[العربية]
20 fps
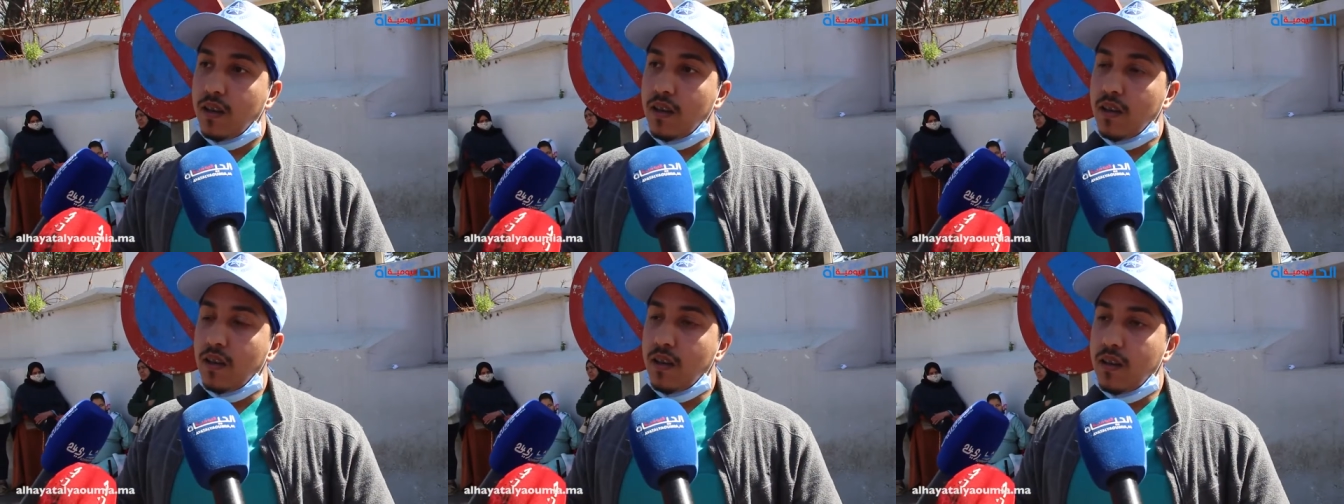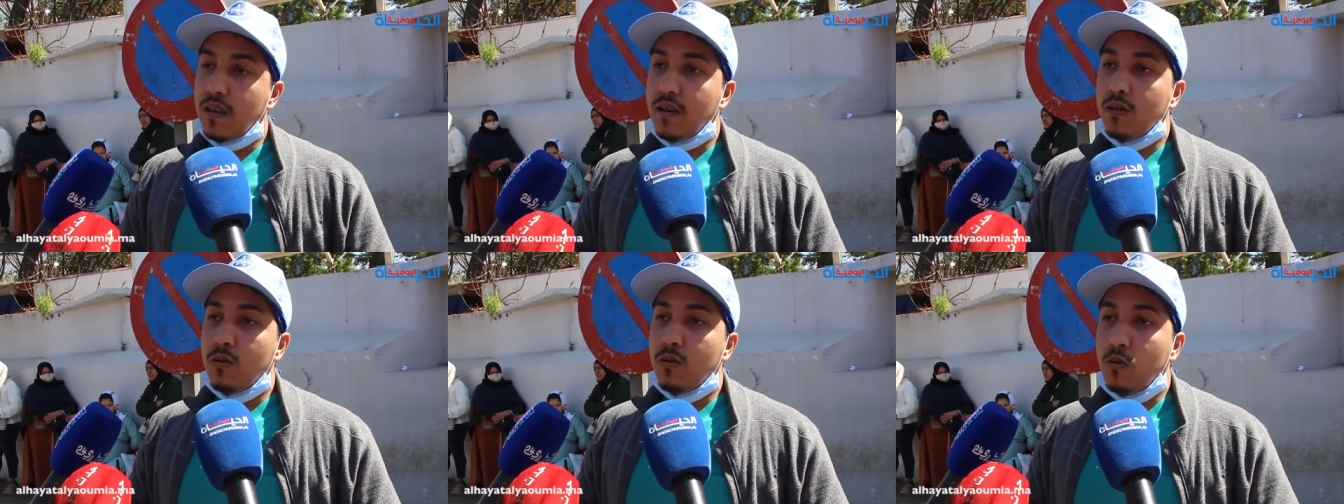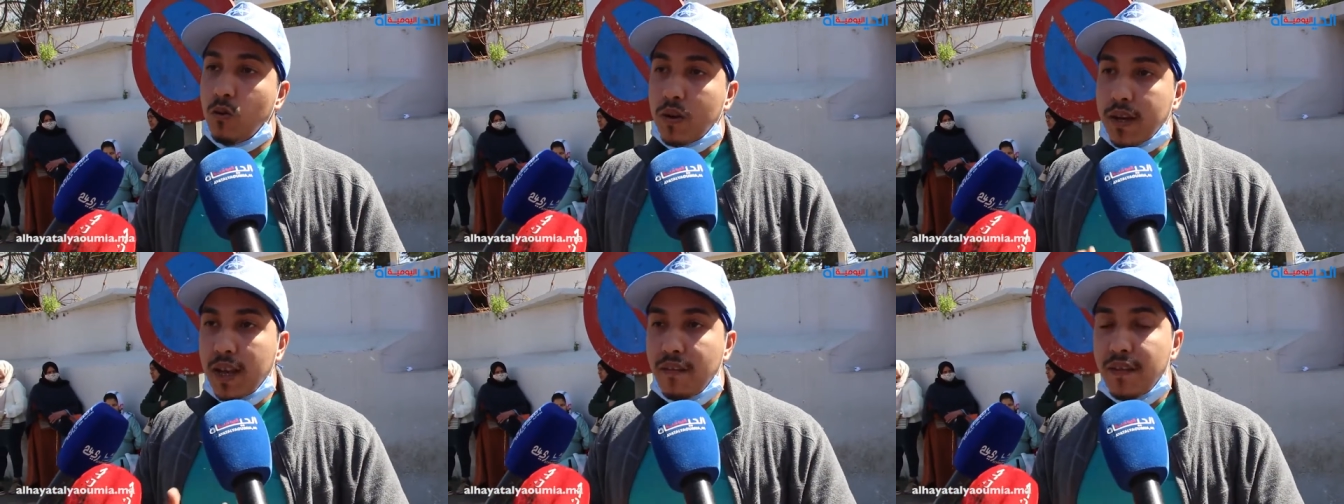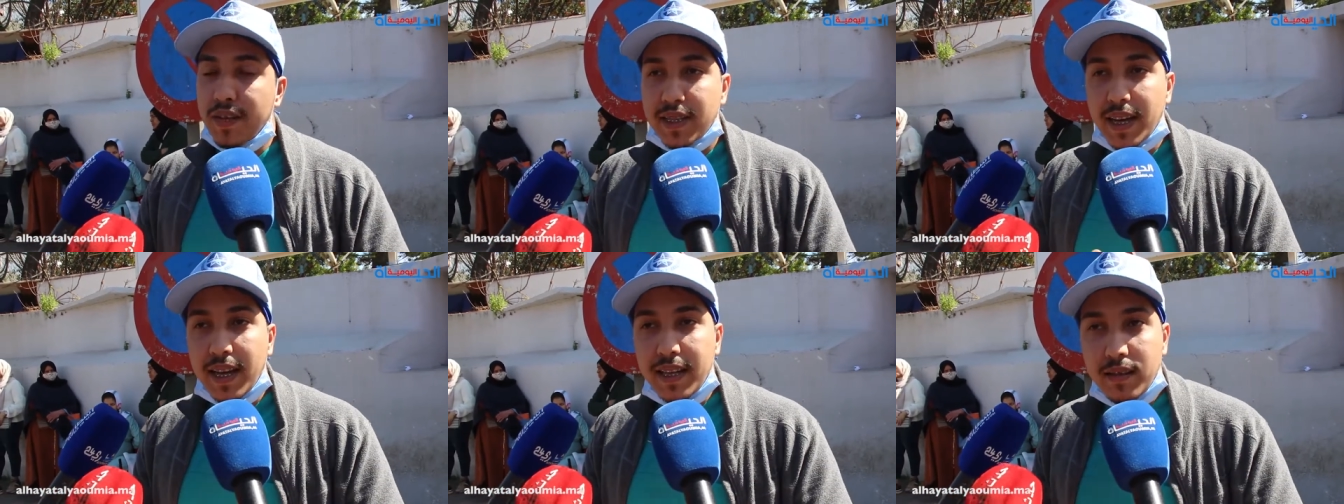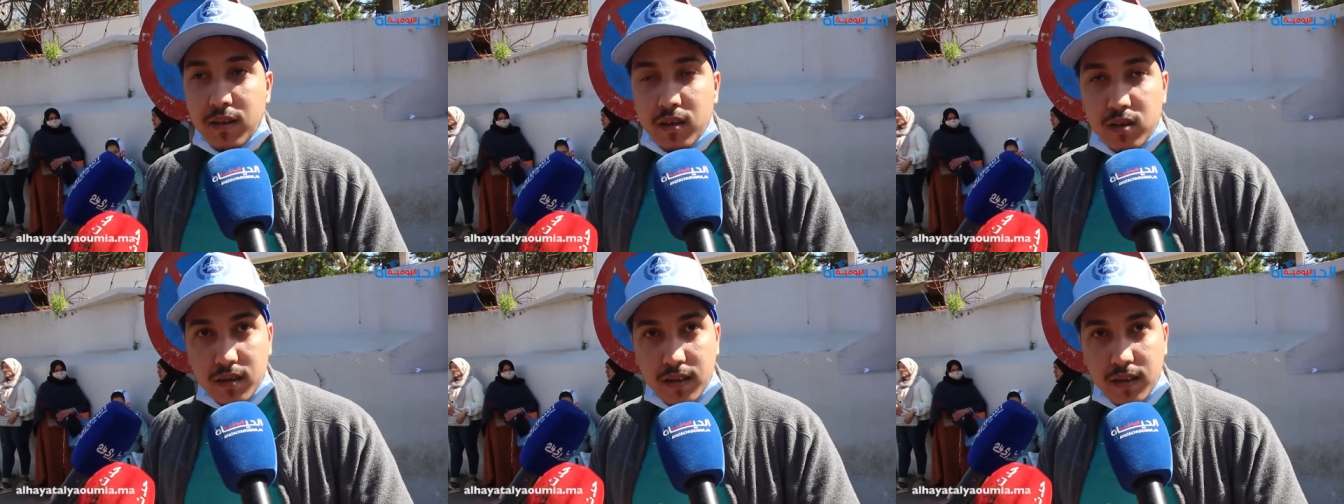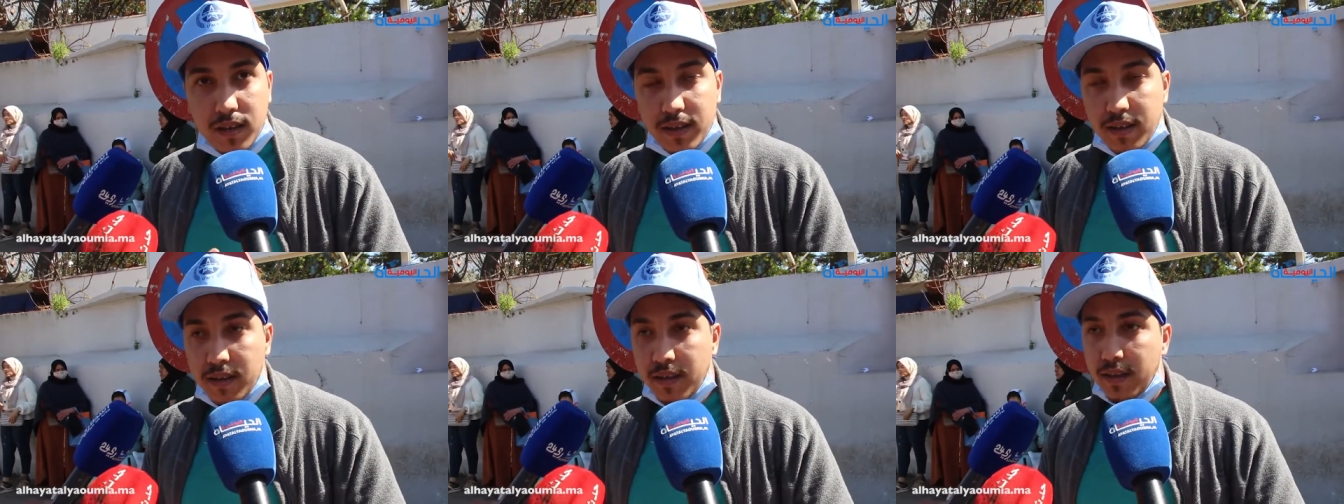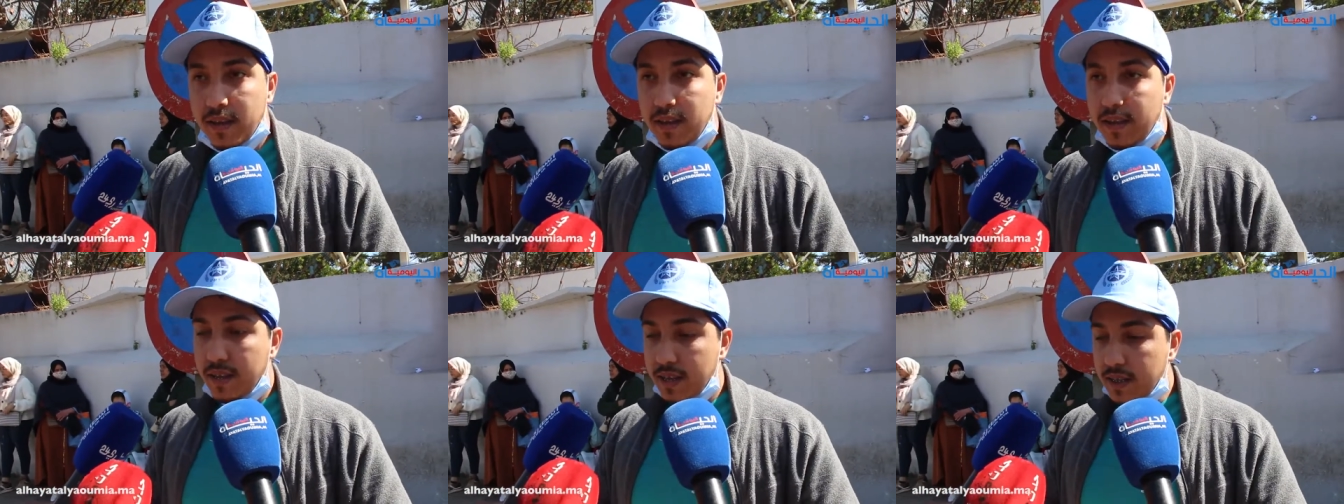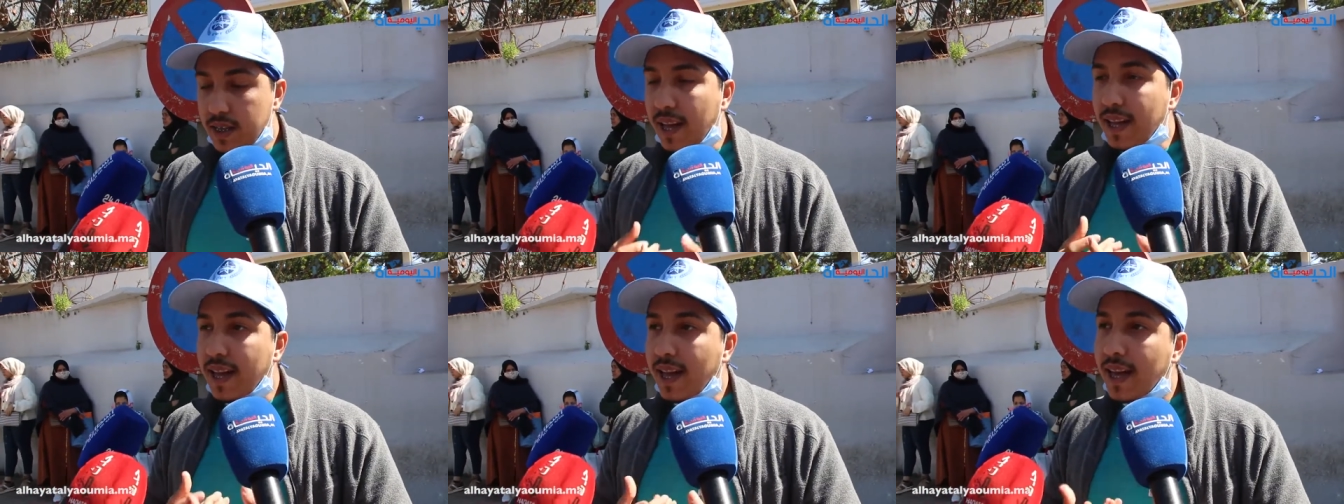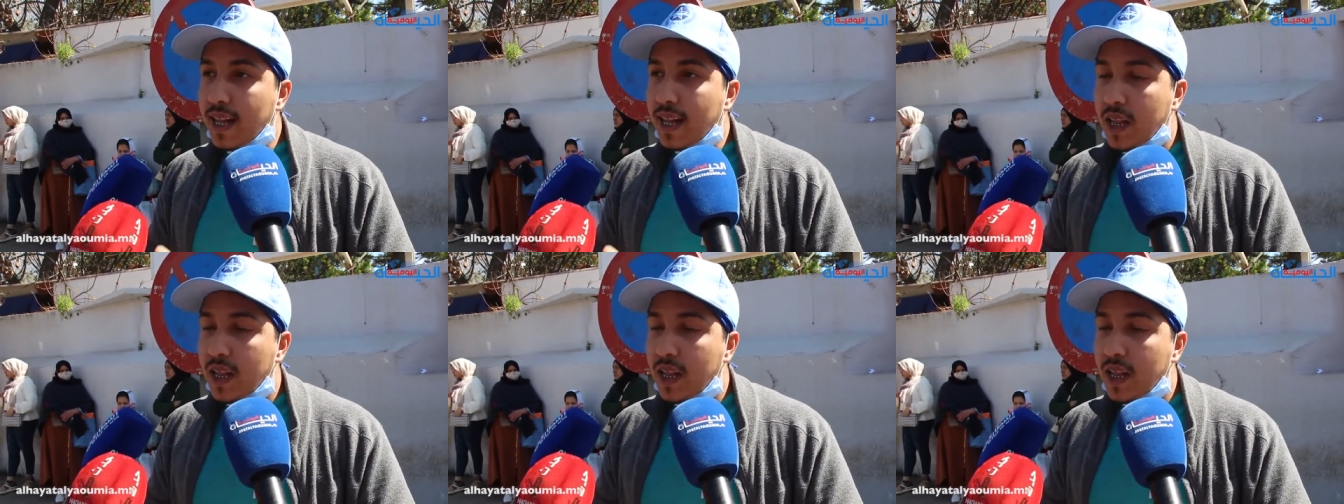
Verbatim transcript: آه، وكيفاش غي تحقق